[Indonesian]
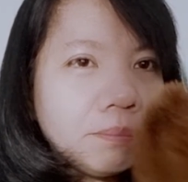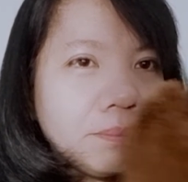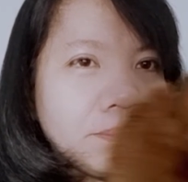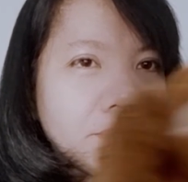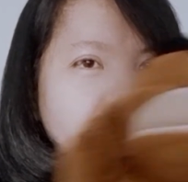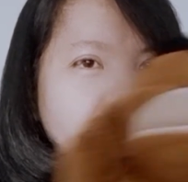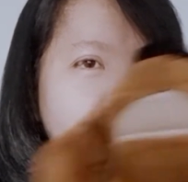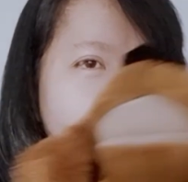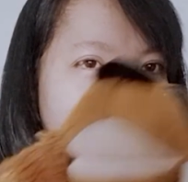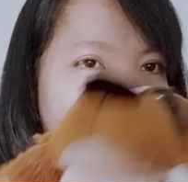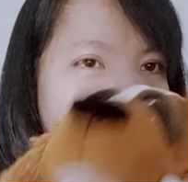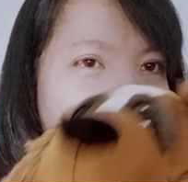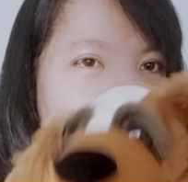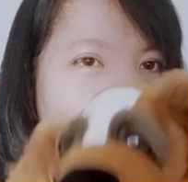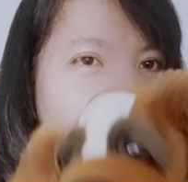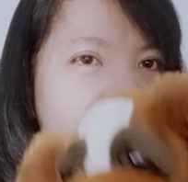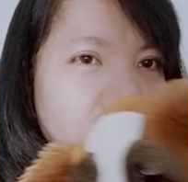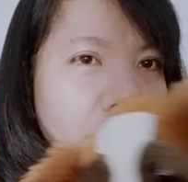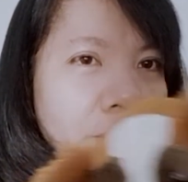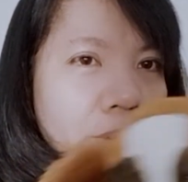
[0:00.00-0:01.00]

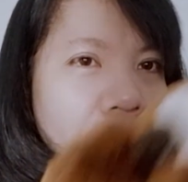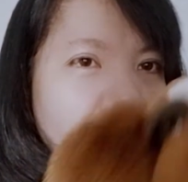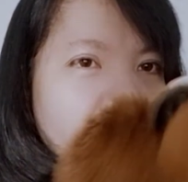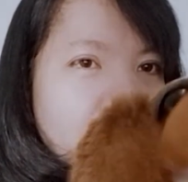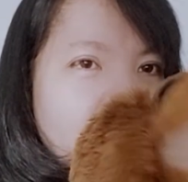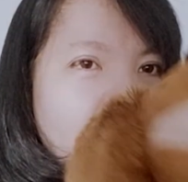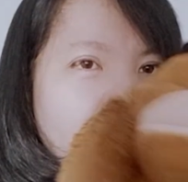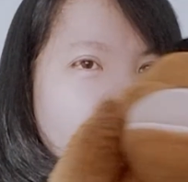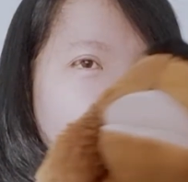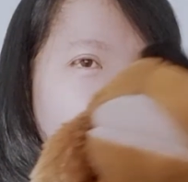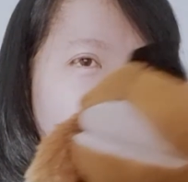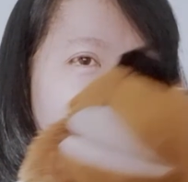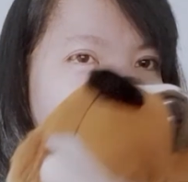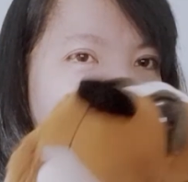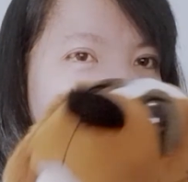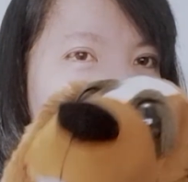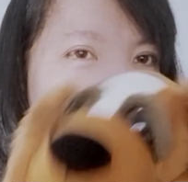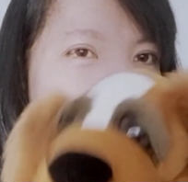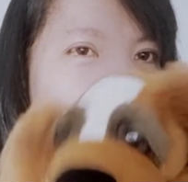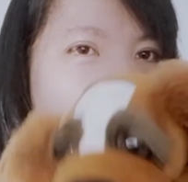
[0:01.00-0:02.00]
Bingung,
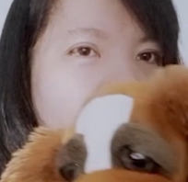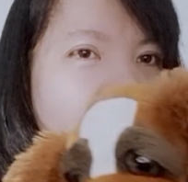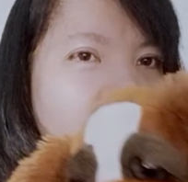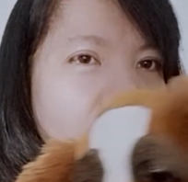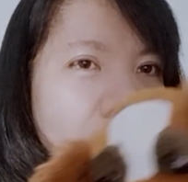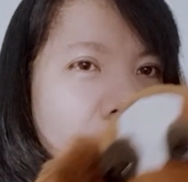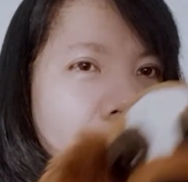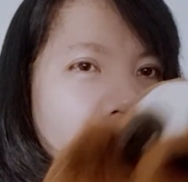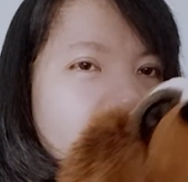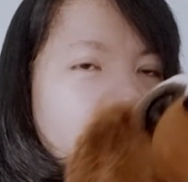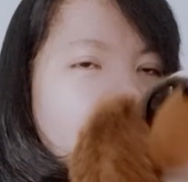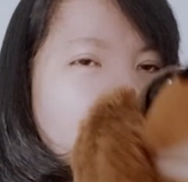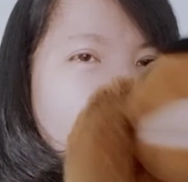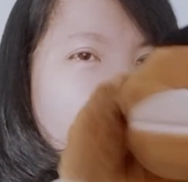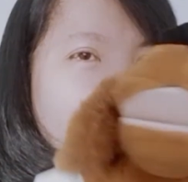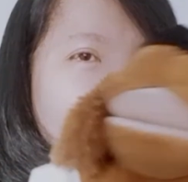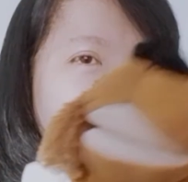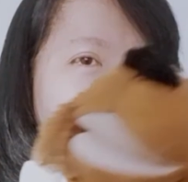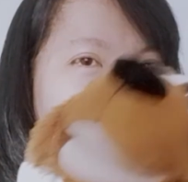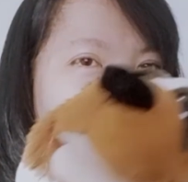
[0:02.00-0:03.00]
bingung,
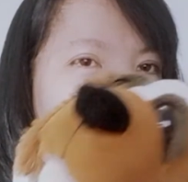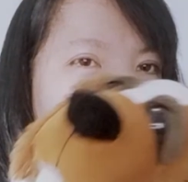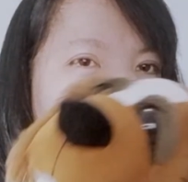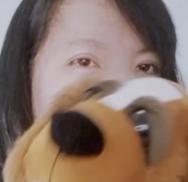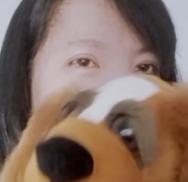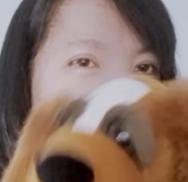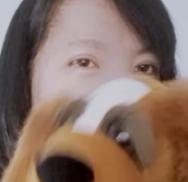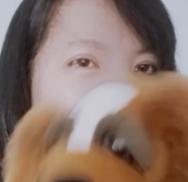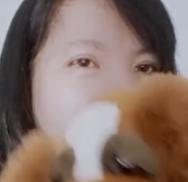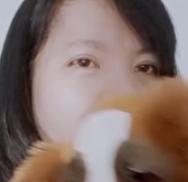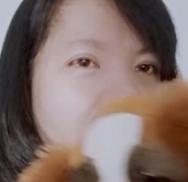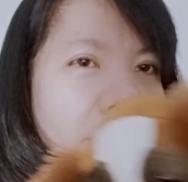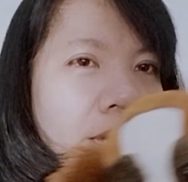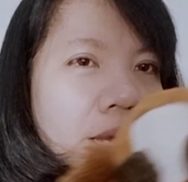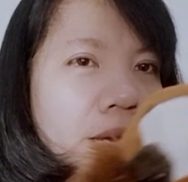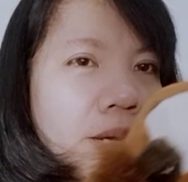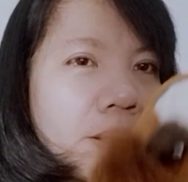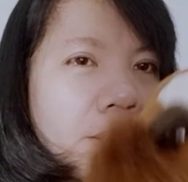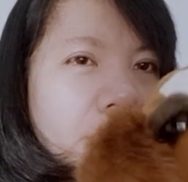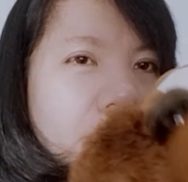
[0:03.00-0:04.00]
bingung,
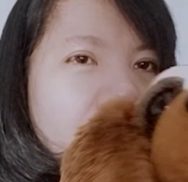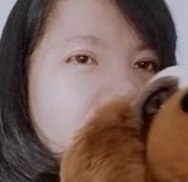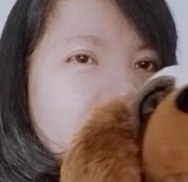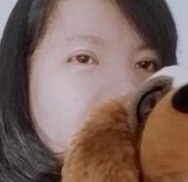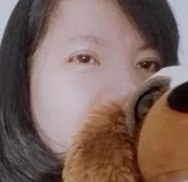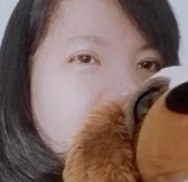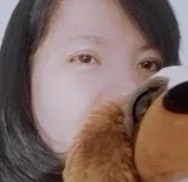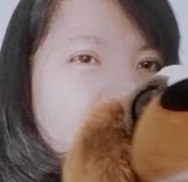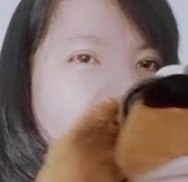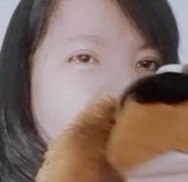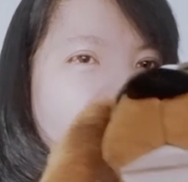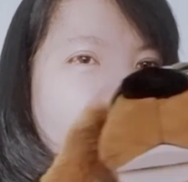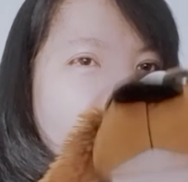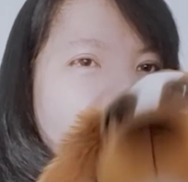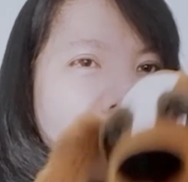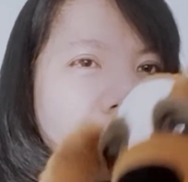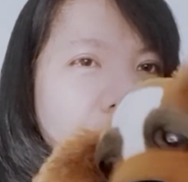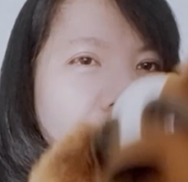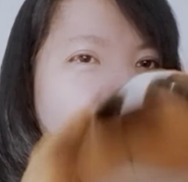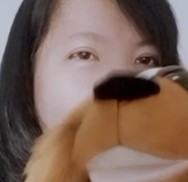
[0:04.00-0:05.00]
bingung
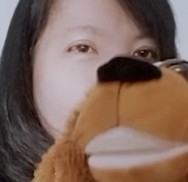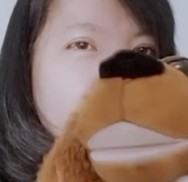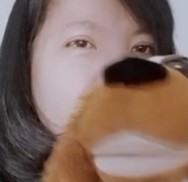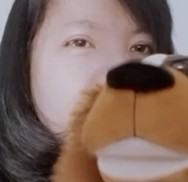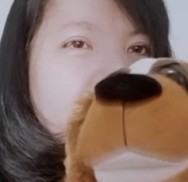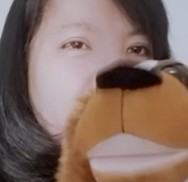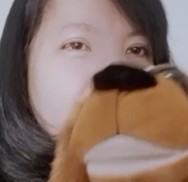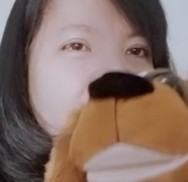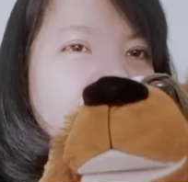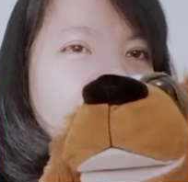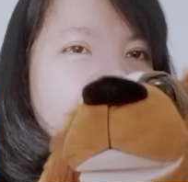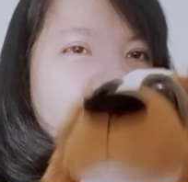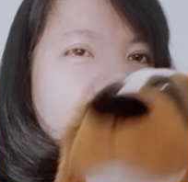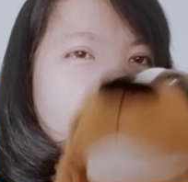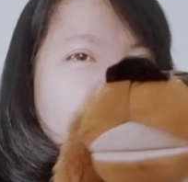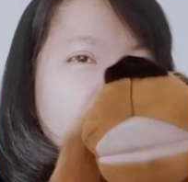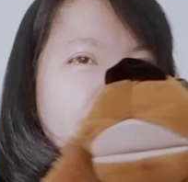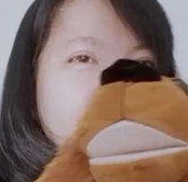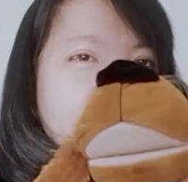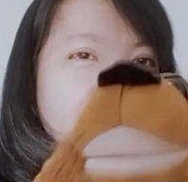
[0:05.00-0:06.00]
Aku ah,
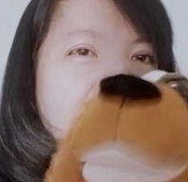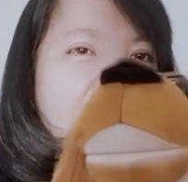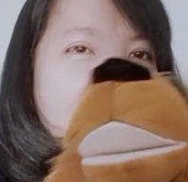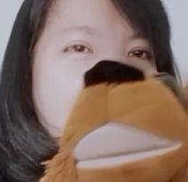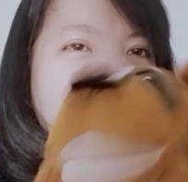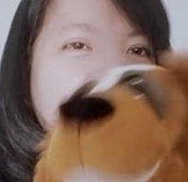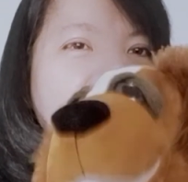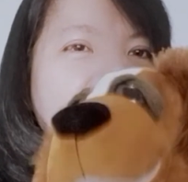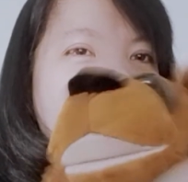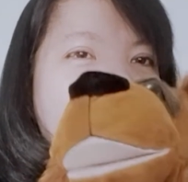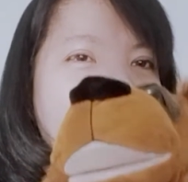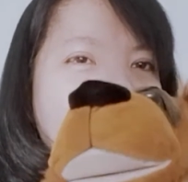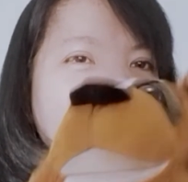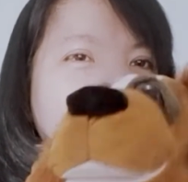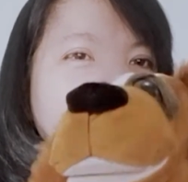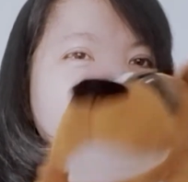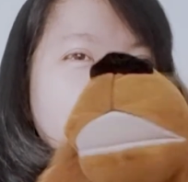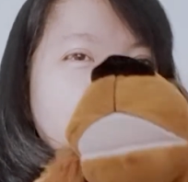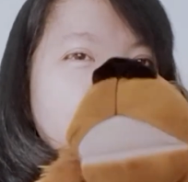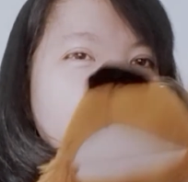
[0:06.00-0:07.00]
bingung kakak
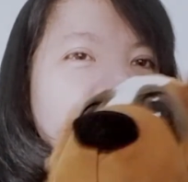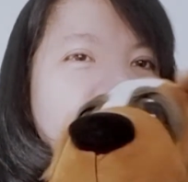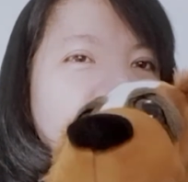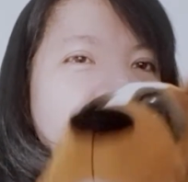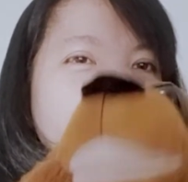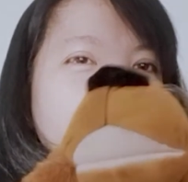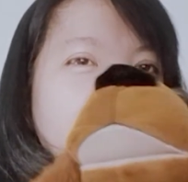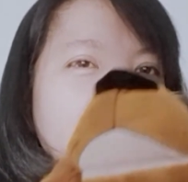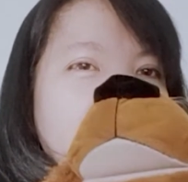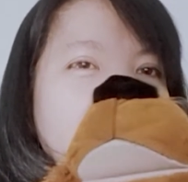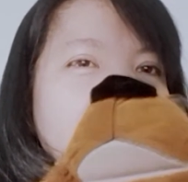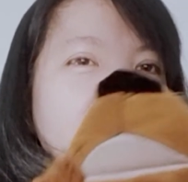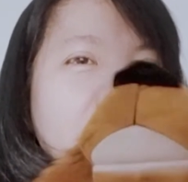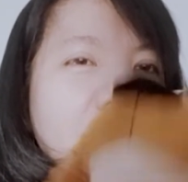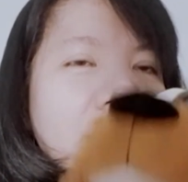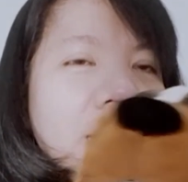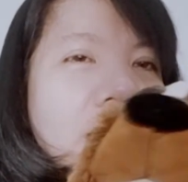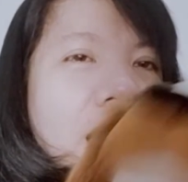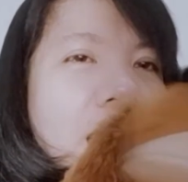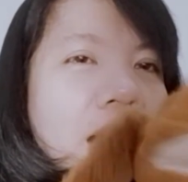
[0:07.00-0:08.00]
Judit
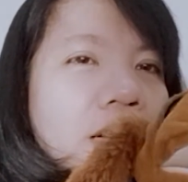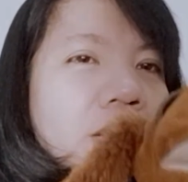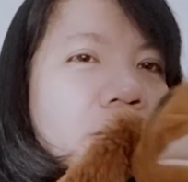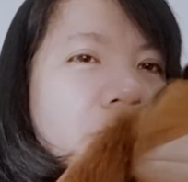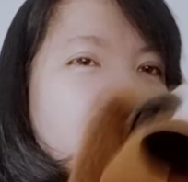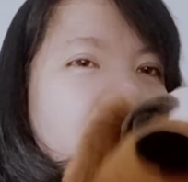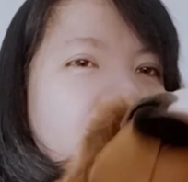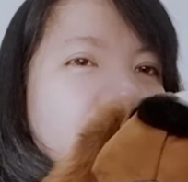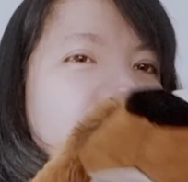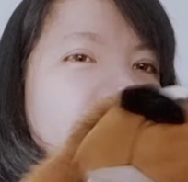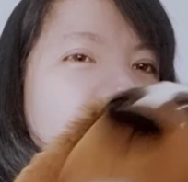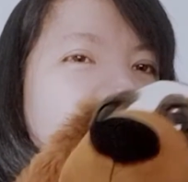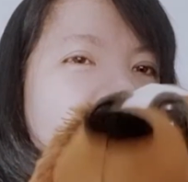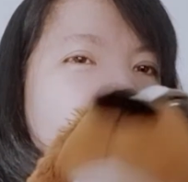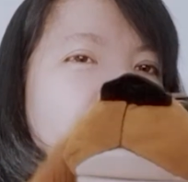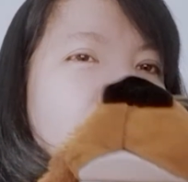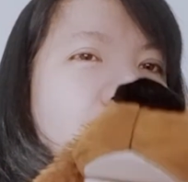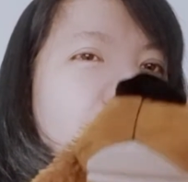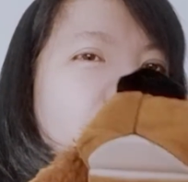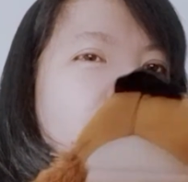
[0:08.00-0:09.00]
Aku
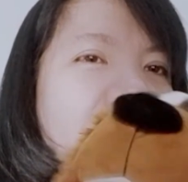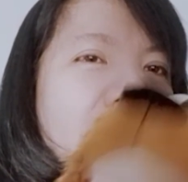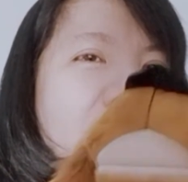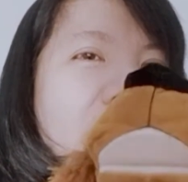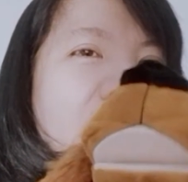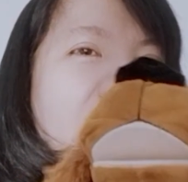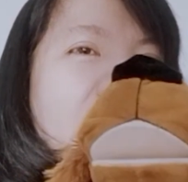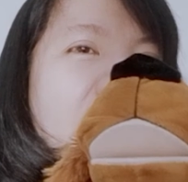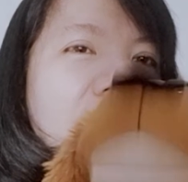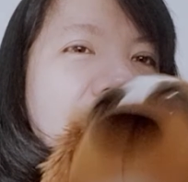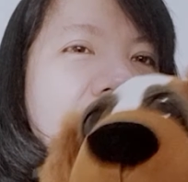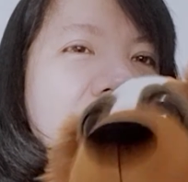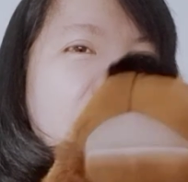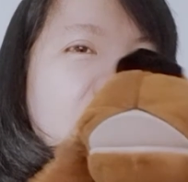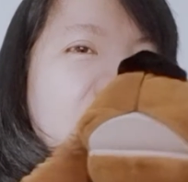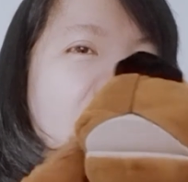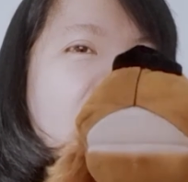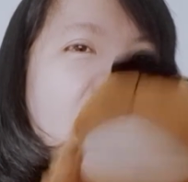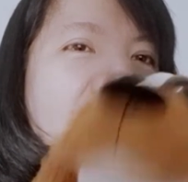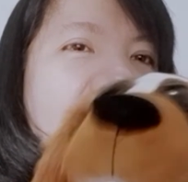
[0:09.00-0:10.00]
lupa
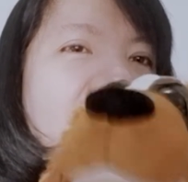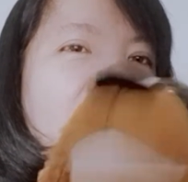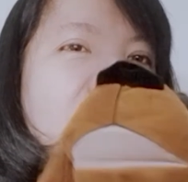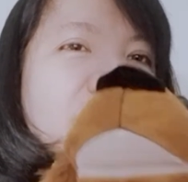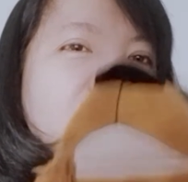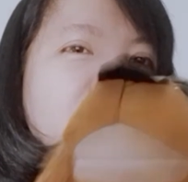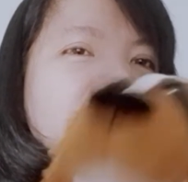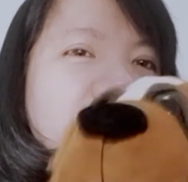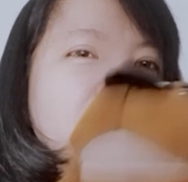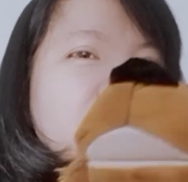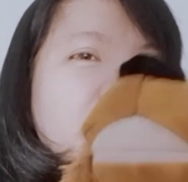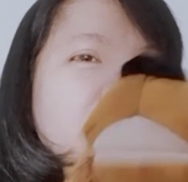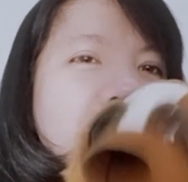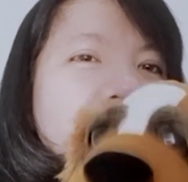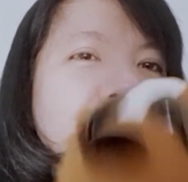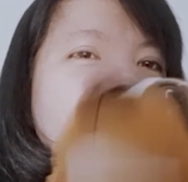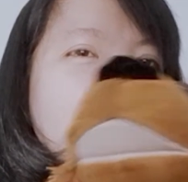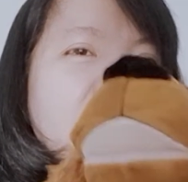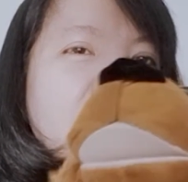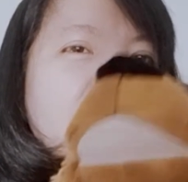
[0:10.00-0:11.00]
kakak
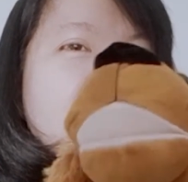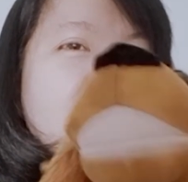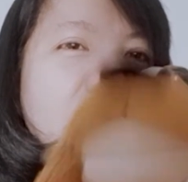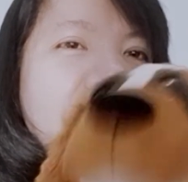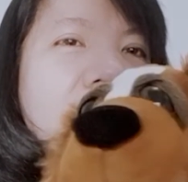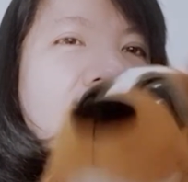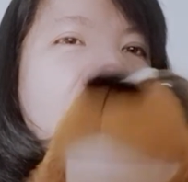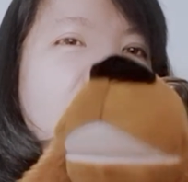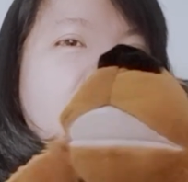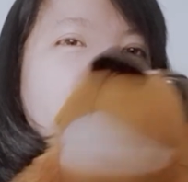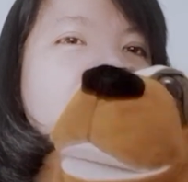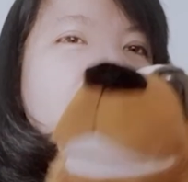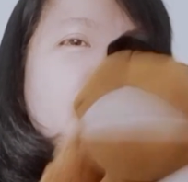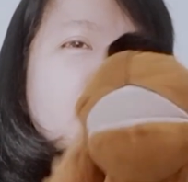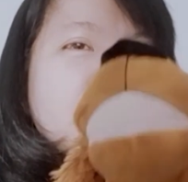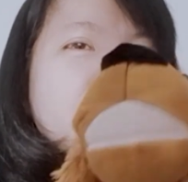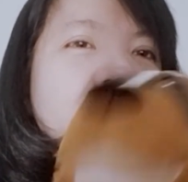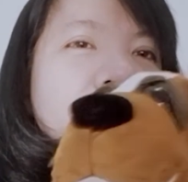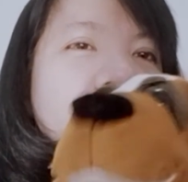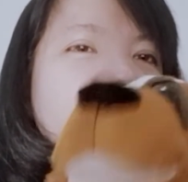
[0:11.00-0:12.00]
Judit
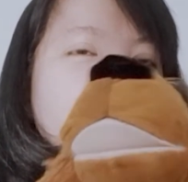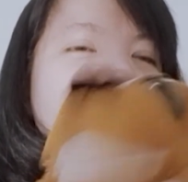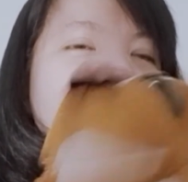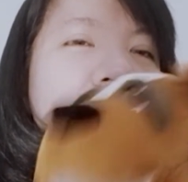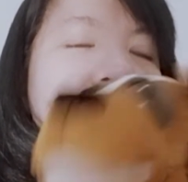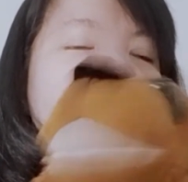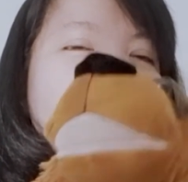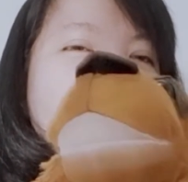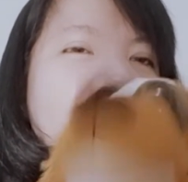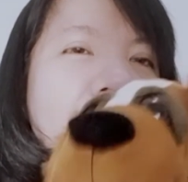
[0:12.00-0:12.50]
Aku lupa